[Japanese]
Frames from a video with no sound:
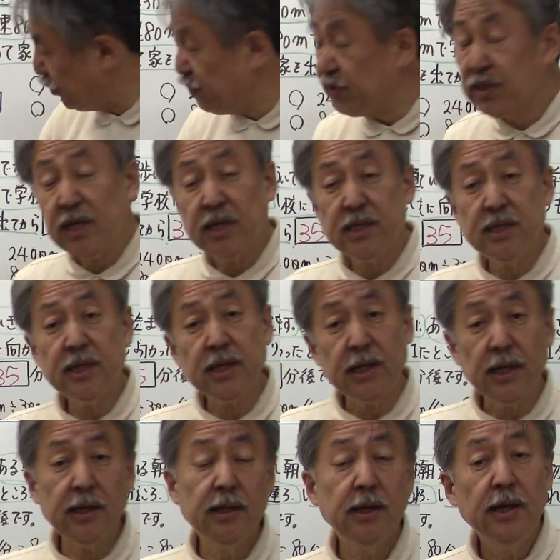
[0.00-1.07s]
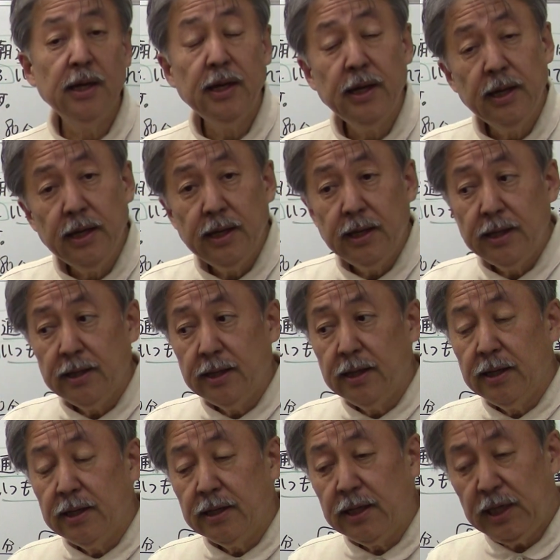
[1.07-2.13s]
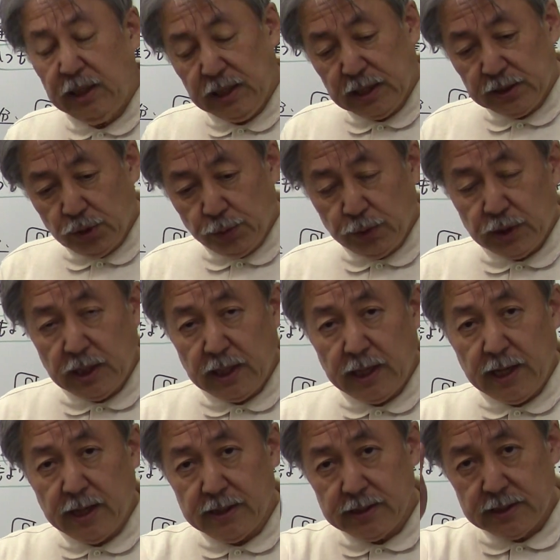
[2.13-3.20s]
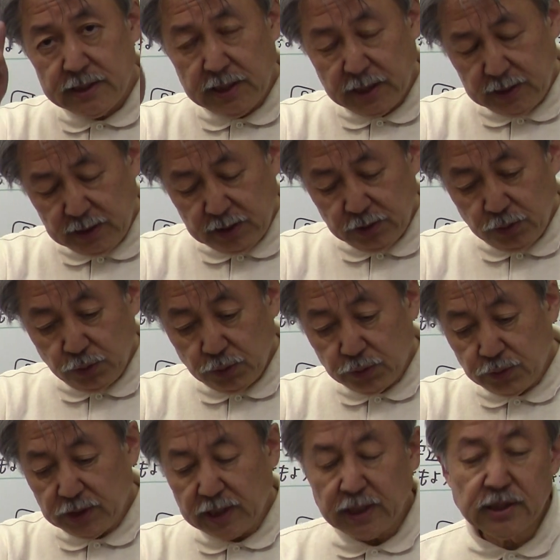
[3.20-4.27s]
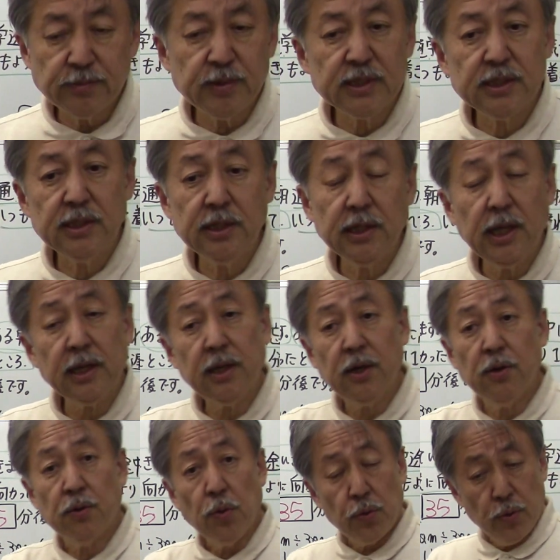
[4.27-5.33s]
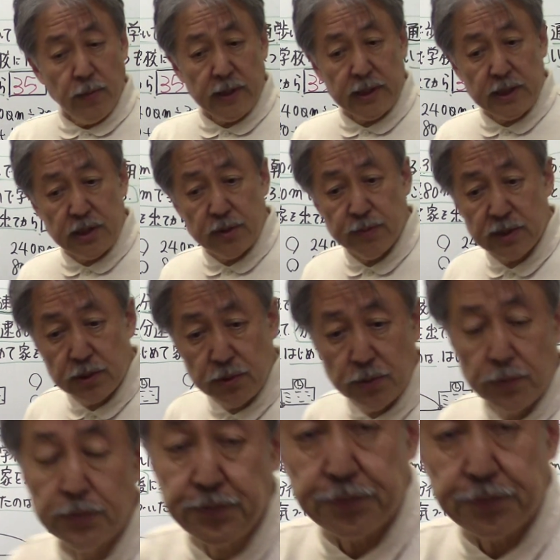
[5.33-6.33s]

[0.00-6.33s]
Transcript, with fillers: と難しいかな。いいなと思ったらチャンネル登録お願いします。では今日はここまでにしましょう。